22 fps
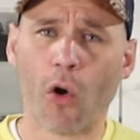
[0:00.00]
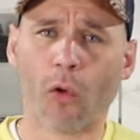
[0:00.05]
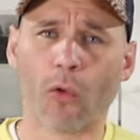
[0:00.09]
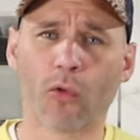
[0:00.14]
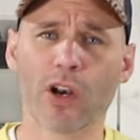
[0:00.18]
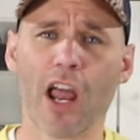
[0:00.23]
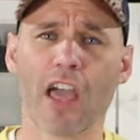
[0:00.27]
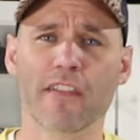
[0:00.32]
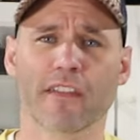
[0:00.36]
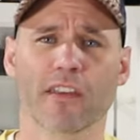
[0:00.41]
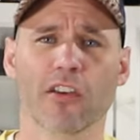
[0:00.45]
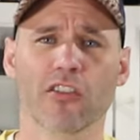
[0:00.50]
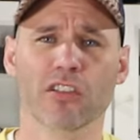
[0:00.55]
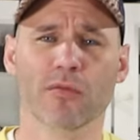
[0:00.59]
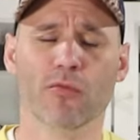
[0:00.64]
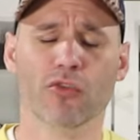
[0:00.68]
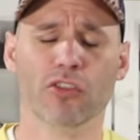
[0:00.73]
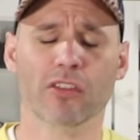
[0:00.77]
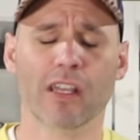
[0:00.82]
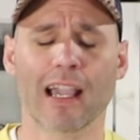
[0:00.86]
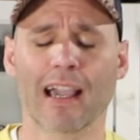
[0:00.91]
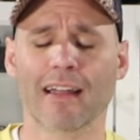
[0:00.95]
Una vez que nos
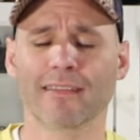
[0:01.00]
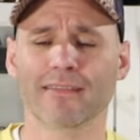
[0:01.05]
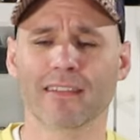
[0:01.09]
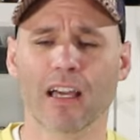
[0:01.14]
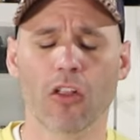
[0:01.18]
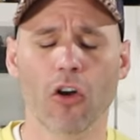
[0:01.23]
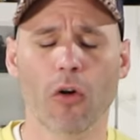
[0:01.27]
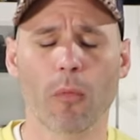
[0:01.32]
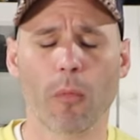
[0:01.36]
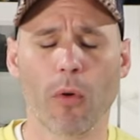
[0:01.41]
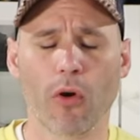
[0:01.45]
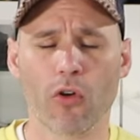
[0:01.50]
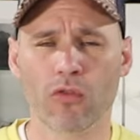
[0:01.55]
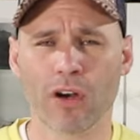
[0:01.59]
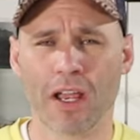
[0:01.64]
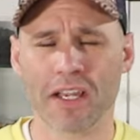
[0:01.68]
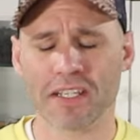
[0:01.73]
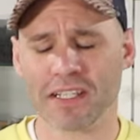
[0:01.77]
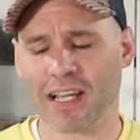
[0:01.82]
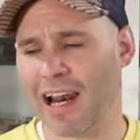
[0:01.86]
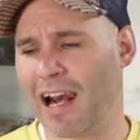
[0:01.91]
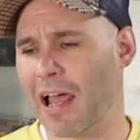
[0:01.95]
hemos decantado por
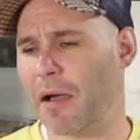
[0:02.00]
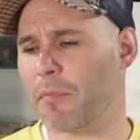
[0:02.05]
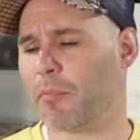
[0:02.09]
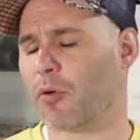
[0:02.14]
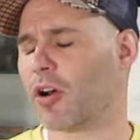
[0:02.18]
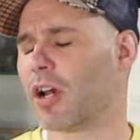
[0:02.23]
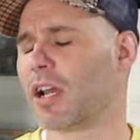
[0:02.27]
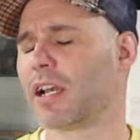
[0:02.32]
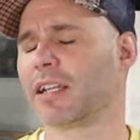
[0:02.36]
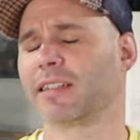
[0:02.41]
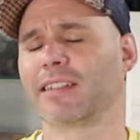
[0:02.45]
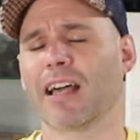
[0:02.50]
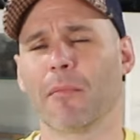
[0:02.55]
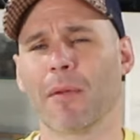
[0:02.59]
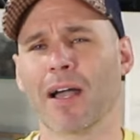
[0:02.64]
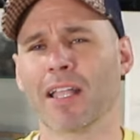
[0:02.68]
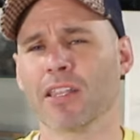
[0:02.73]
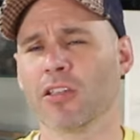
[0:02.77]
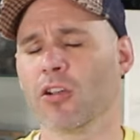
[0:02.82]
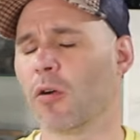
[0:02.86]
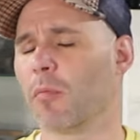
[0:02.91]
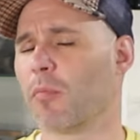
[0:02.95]
una escala, por el
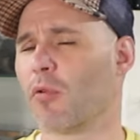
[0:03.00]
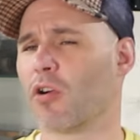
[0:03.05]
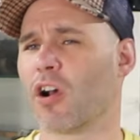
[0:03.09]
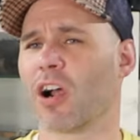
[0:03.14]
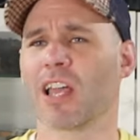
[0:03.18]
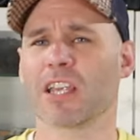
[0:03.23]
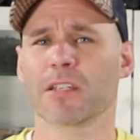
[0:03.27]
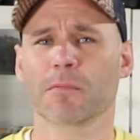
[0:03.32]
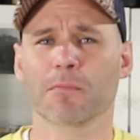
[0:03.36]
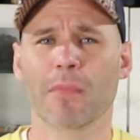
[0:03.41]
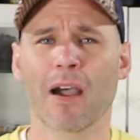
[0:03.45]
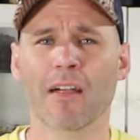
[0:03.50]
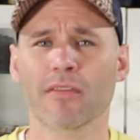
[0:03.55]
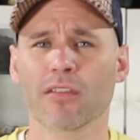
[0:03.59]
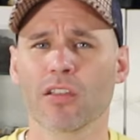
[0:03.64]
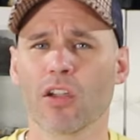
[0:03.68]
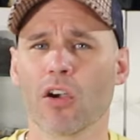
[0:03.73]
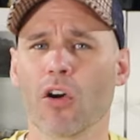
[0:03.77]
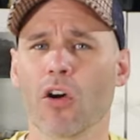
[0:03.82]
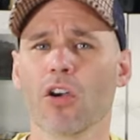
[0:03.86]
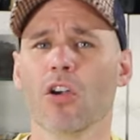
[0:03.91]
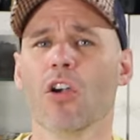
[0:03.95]
tamaño, por el
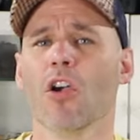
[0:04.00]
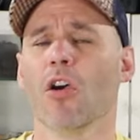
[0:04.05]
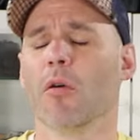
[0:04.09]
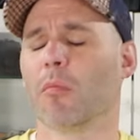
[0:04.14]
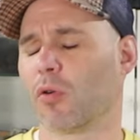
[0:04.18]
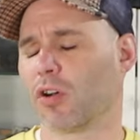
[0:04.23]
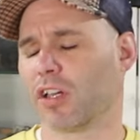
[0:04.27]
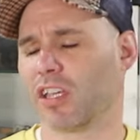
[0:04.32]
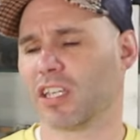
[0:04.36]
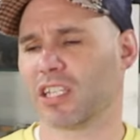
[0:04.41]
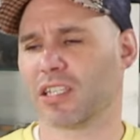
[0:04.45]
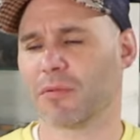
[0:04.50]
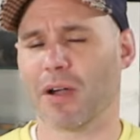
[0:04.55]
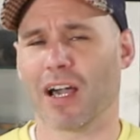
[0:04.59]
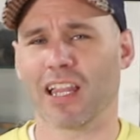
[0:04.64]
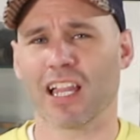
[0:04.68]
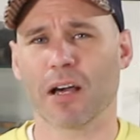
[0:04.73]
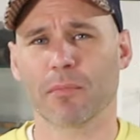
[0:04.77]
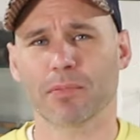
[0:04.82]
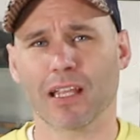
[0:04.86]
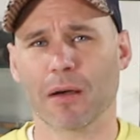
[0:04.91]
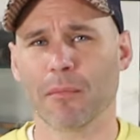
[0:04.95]
espacio, porque se me
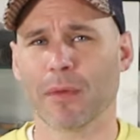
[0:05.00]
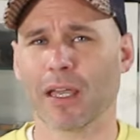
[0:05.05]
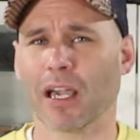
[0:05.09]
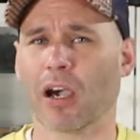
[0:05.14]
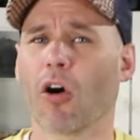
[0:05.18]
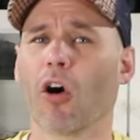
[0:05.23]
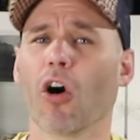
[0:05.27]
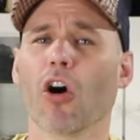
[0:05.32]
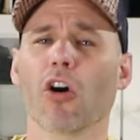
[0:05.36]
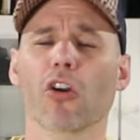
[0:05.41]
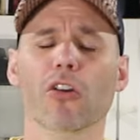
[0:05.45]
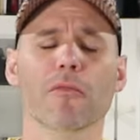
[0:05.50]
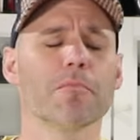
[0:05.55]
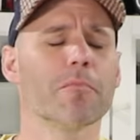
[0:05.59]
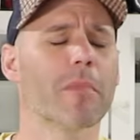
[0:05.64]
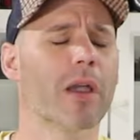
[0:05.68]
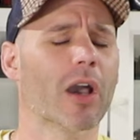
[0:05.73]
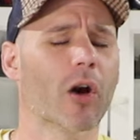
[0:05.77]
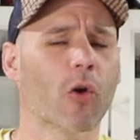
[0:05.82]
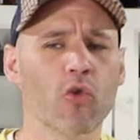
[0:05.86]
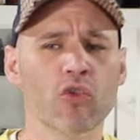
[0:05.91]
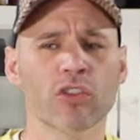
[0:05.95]
adapta mejor,
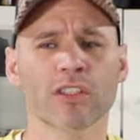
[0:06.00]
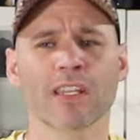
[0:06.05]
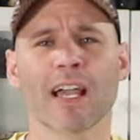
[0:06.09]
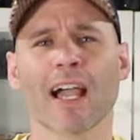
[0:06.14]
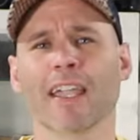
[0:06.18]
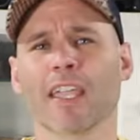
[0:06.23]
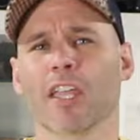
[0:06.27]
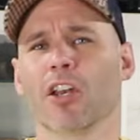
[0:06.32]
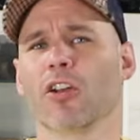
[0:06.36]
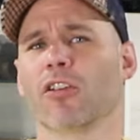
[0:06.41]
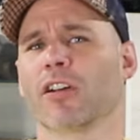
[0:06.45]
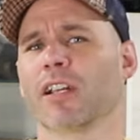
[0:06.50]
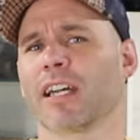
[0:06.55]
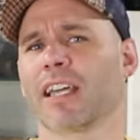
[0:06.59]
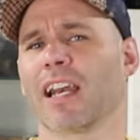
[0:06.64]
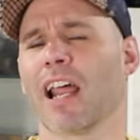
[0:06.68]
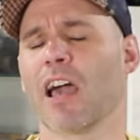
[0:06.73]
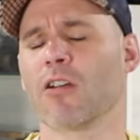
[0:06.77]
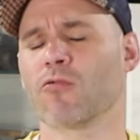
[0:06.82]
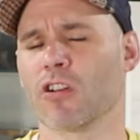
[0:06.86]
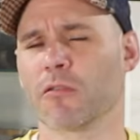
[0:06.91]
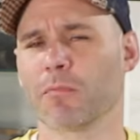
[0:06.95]
me gusta, quiero
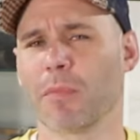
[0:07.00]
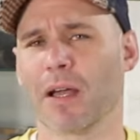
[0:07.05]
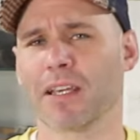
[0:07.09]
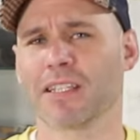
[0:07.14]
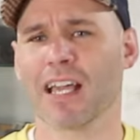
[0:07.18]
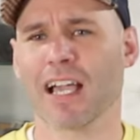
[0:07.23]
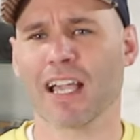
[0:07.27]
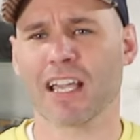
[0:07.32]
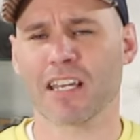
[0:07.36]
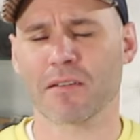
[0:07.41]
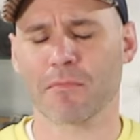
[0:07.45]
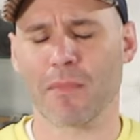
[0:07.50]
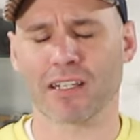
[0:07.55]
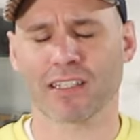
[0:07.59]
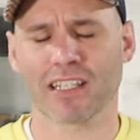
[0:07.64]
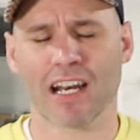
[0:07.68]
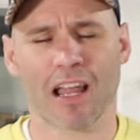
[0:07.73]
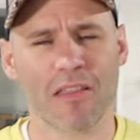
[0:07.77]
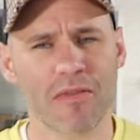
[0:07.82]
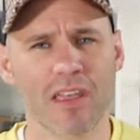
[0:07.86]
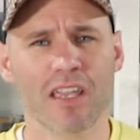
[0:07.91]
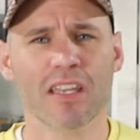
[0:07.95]
recrear unos paisajes más
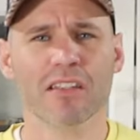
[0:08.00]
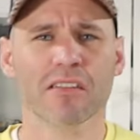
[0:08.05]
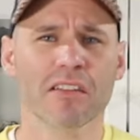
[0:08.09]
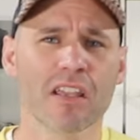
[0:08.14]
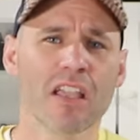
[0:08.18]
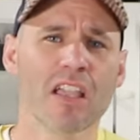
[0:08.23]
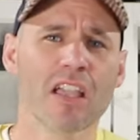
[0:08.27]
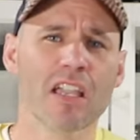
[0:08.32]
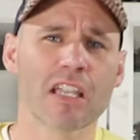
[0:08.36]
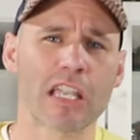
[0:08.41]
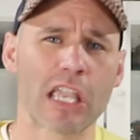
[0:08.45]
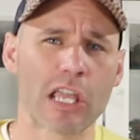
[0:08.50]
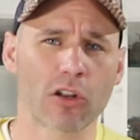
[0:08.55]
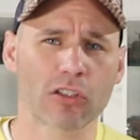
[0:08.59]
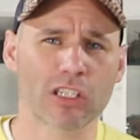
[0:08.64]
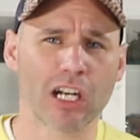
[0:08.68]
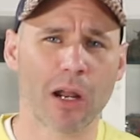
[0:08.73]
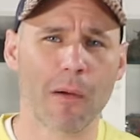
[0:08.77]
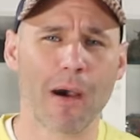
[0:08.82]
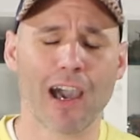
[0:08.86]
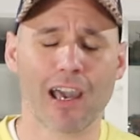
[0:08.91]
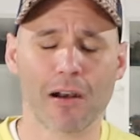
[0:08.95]
grandes, quiero
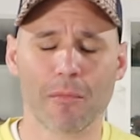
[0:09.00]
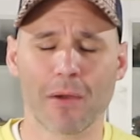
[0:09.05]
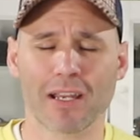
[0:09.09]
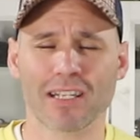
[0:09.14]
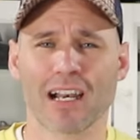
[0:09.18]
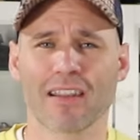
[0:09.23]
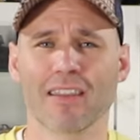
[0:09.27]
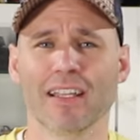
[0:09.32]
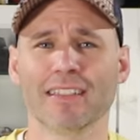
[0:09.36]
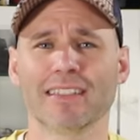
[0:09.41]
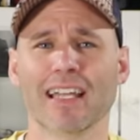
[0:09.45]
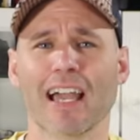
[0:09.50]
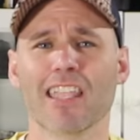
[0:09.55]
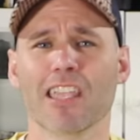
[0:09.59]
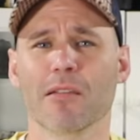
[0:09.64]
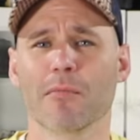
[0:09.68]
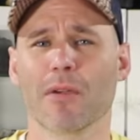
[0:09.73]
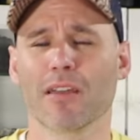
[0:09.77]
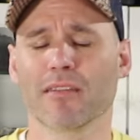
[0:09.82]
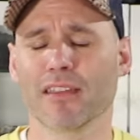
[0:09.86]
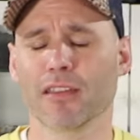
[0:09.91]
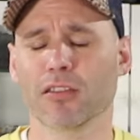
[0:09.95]
trabajar más al detalle
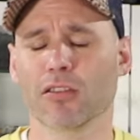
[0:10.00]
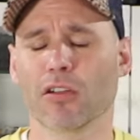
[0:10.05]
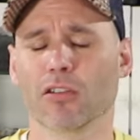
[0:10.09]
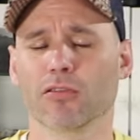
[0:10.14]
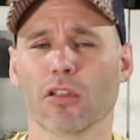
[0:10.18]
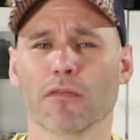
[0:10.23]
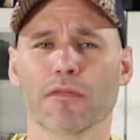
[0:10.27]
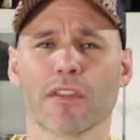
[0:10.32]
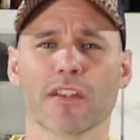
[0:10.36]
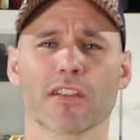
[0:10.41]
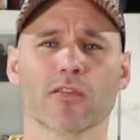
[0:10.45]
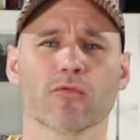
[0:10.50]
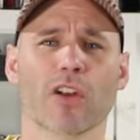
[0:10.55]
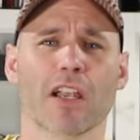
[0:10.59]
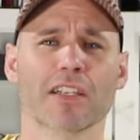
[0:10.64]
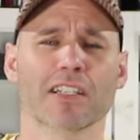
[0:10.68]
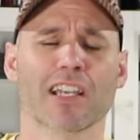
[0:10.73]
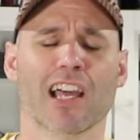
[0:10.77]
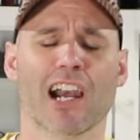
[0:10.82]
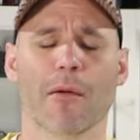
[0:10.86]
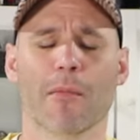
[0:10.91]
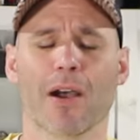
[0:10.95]
y me centro entonces en una
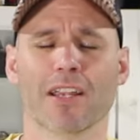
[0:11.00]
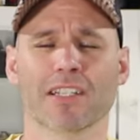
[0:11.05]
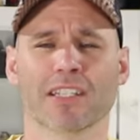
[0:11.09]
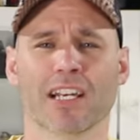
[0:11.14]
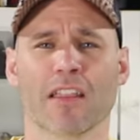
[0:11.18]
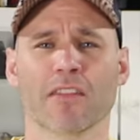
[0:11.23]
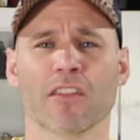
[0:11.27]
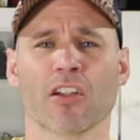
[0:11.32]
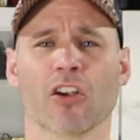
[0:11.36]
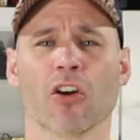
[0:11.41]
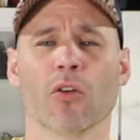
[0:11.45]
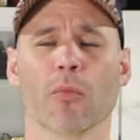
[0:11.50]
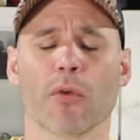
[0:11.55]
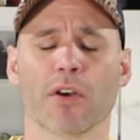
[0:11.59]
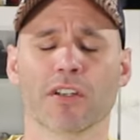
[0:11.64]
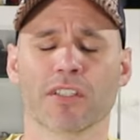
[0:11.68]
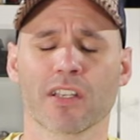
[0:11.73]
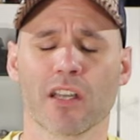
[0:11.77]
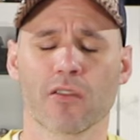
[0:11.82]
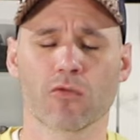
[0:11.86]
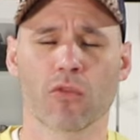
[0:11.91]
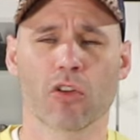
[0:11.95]
escala más grande como
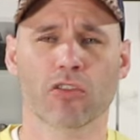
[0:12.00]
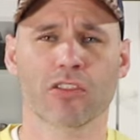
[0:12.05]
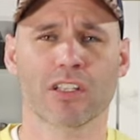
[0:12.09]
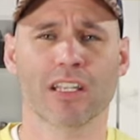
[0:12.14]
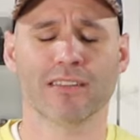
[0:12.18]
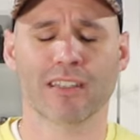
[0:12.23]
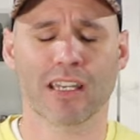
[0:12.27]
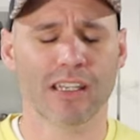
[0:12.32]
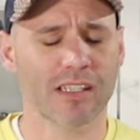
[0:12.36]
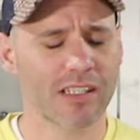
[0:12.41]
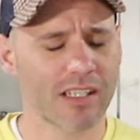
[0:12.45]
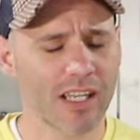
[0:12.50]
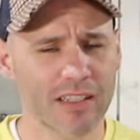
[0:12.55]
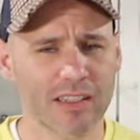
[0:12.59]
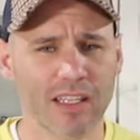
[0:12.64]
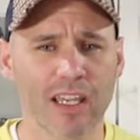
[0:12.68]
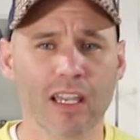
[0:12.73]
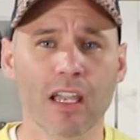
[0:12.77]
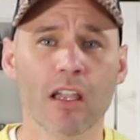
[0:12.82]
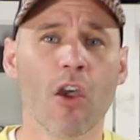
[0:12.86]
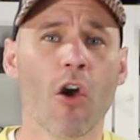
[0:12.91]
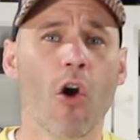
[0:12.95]
puede ser un
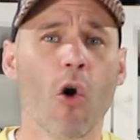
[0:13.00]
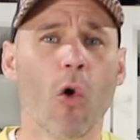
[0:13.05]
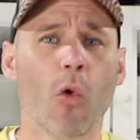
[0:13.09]
87.